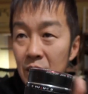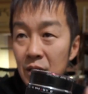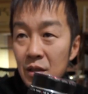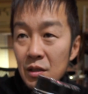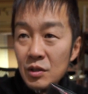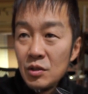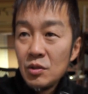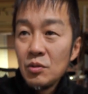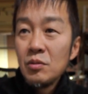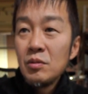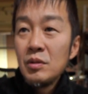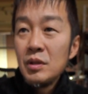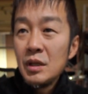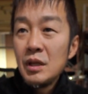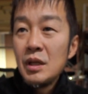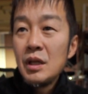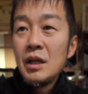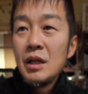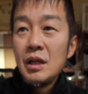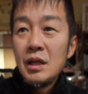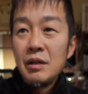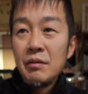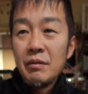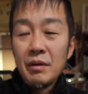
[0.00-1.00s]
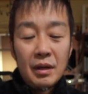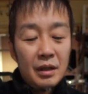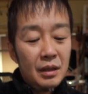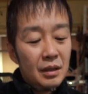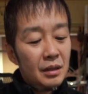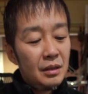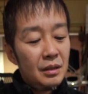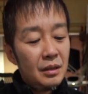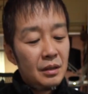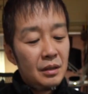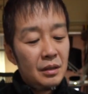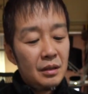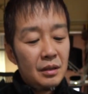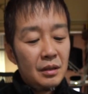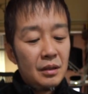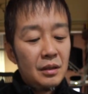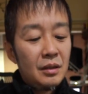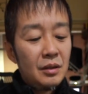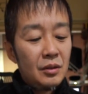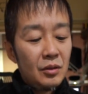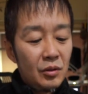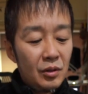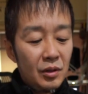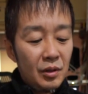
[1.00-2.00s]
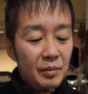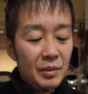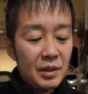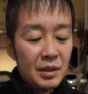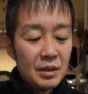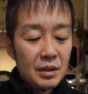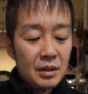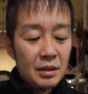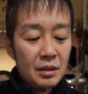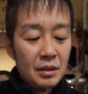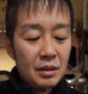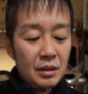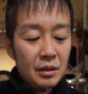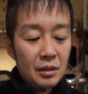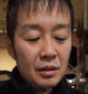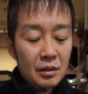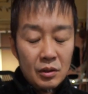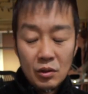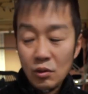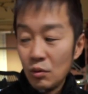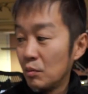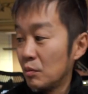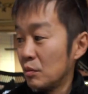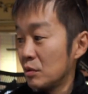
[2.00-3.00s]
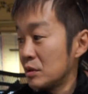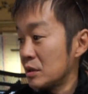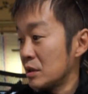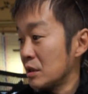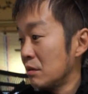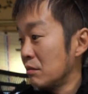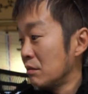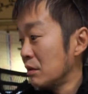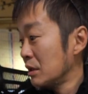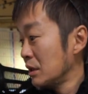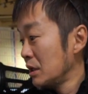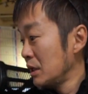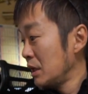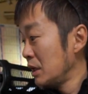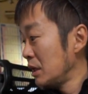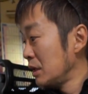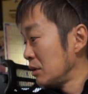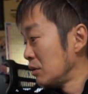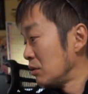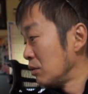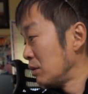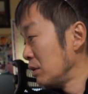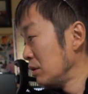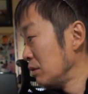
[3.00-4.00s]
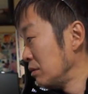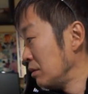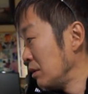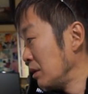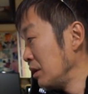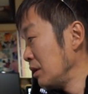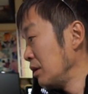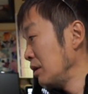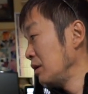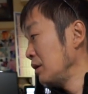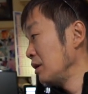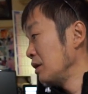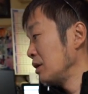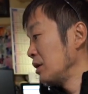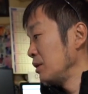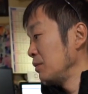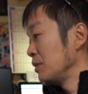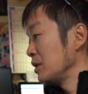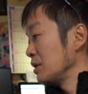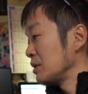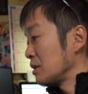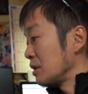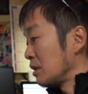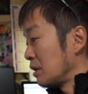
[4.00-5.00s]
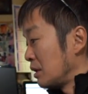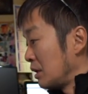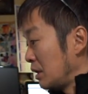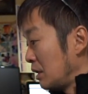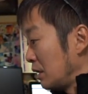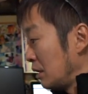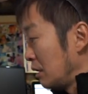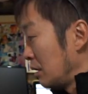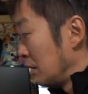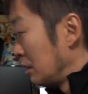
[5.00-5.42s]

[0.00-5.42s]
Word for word: 非常に綺麗には撮れます。重さはね、どれぐらいありますかね。